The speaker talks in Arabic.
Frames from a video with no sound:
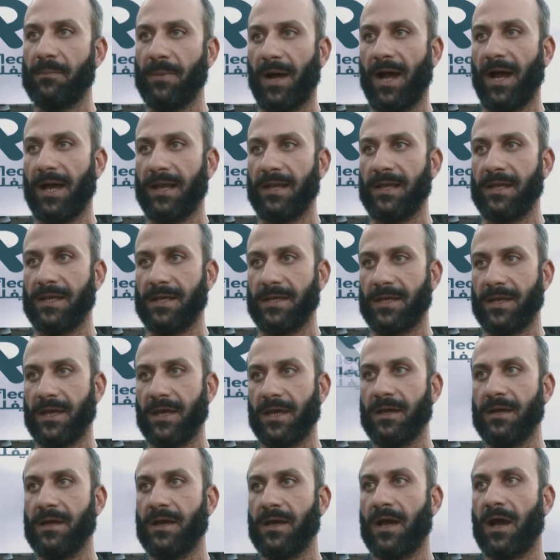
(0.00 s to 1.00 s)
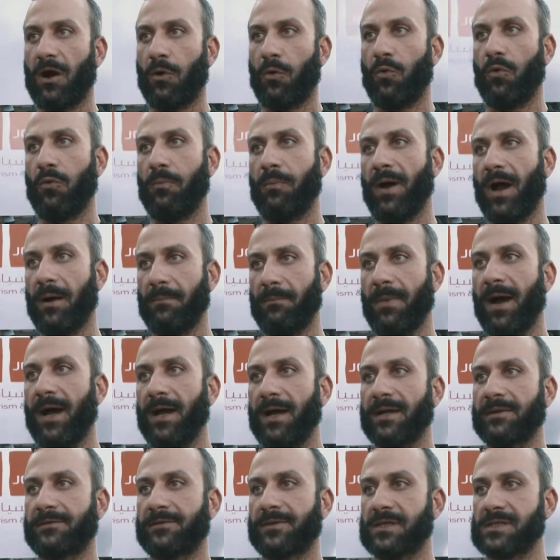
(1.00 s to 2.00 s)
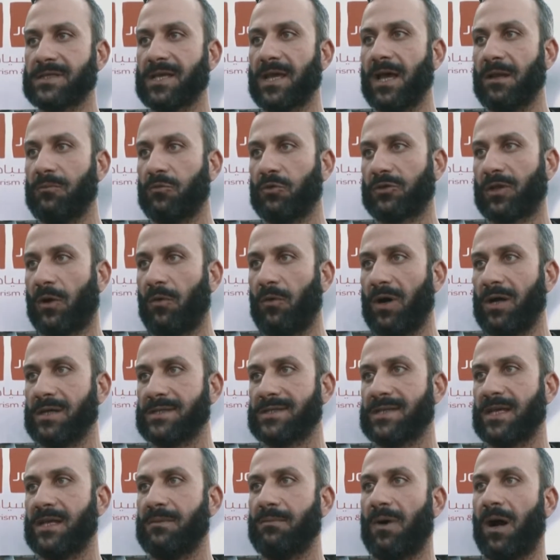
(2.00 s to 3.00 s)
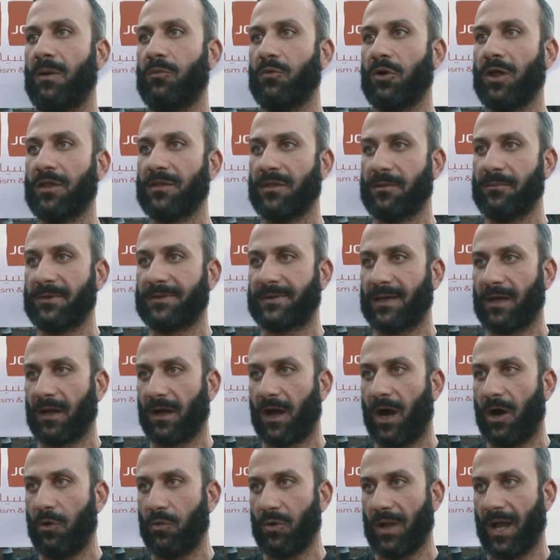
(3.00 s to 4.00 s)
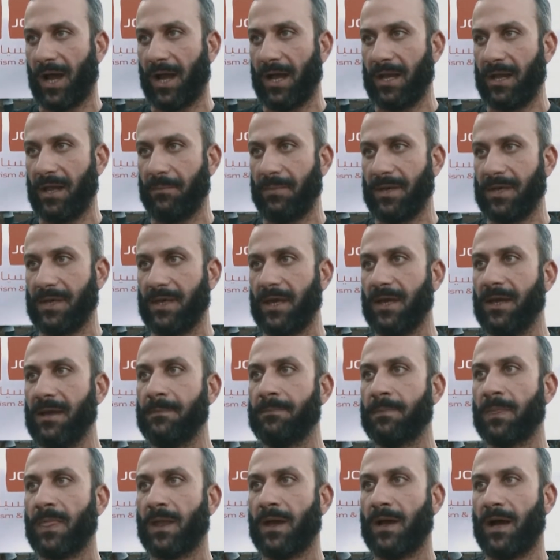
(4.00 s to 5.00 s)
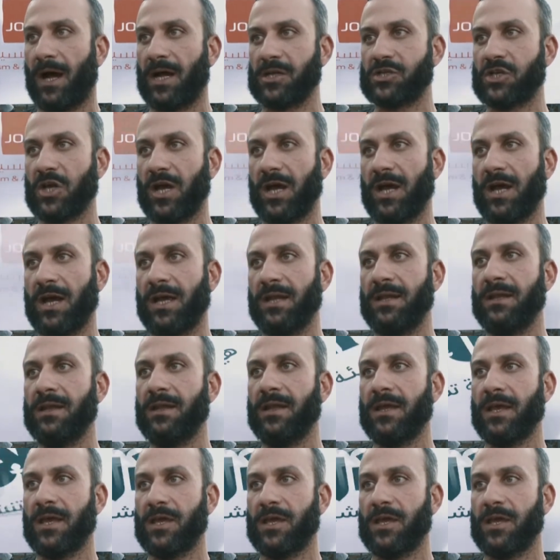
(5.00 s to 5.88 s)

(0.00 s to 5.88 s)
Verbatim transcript: محلية ومع اتصال متواصل مع منظمة القهوة العالمية عشان